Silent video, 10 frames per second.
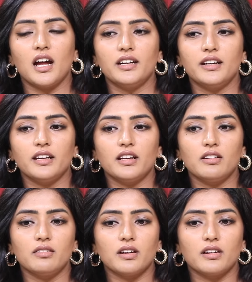అంటే
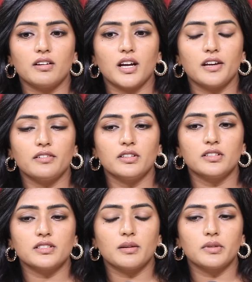
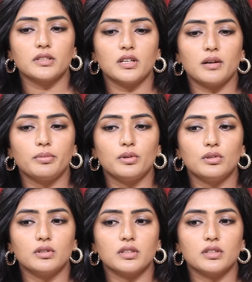అరవింద్ సమేత అప్పుడు